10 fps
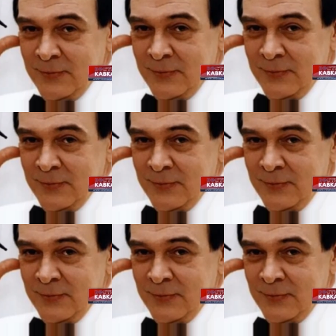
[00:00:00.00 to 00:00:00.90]
он, он
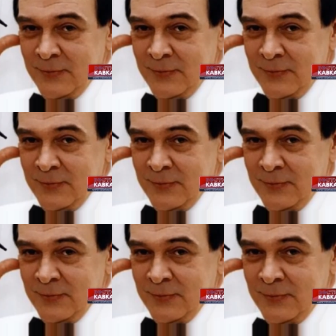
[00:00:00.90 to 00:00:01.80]
сидел
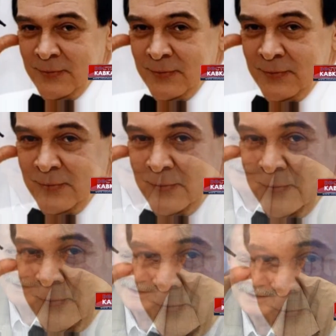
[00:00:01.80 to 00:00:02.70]
дома, редко
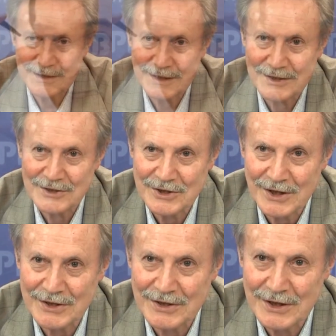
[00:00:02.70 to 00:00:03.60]
где
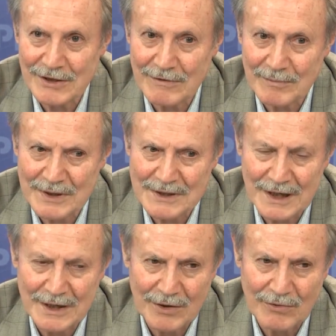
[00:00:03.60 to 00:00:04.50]
концертировал.
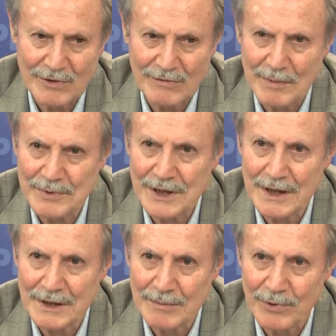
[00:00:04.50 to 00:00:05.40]
Последние годы вообще
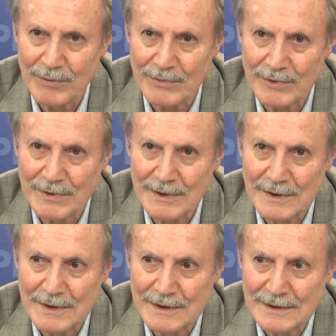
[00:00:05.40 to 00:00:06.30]
я не помню.
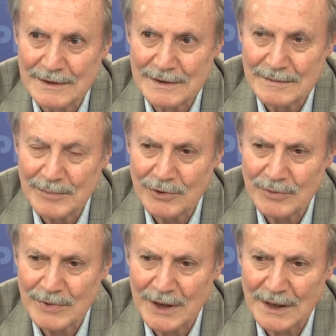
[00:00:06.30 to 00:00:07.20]

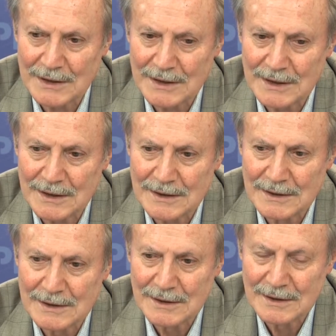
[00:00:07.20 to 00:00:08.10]
Потом как-то
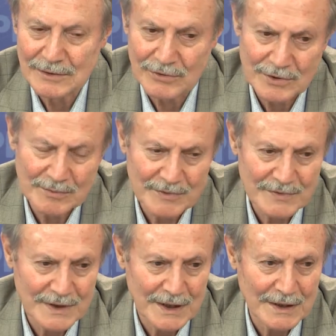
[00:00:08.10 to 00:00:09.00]
тоже мы
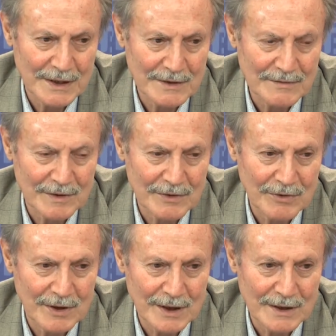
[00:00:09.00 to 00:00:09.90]
встретились в
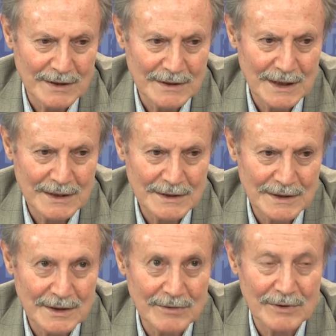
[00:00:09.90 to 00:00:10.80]
одной
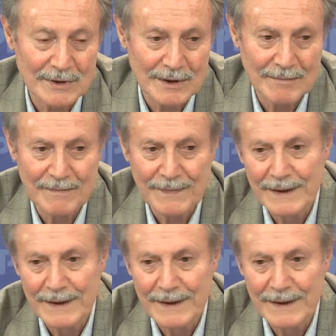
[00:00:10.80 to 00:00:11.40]
организации такой там